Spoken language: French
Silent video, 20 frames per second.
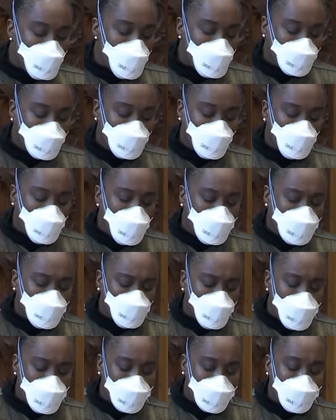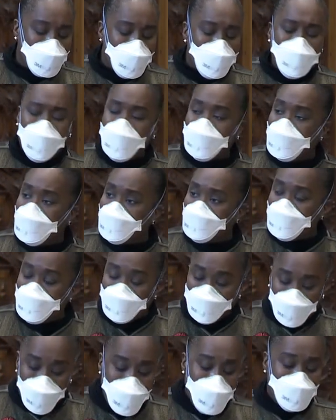reçu une seule somme de la part de la
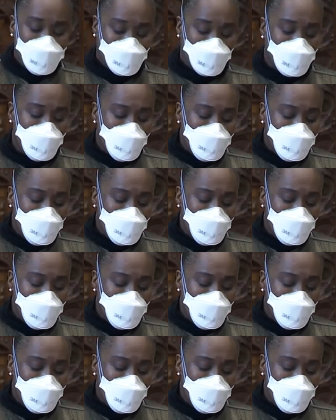CESPAT.